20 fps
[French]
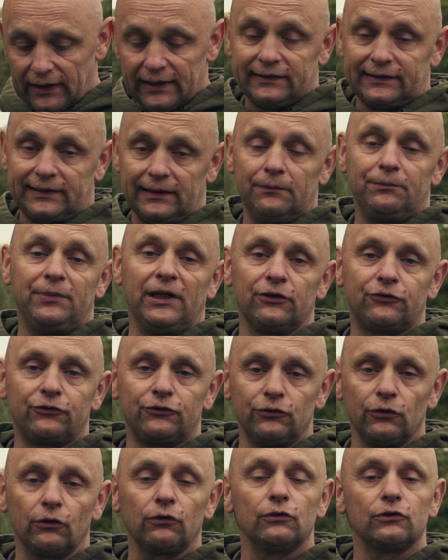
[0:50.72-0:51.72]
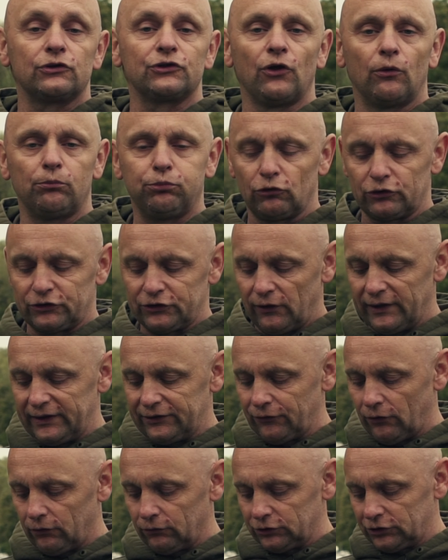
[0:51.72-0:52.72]
et c'est bien sûr 100%
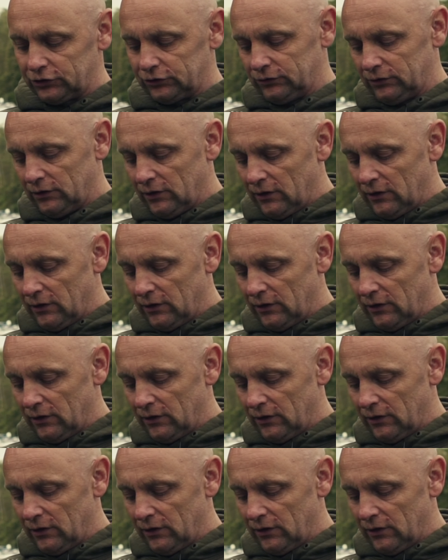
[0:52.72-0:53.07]
étanche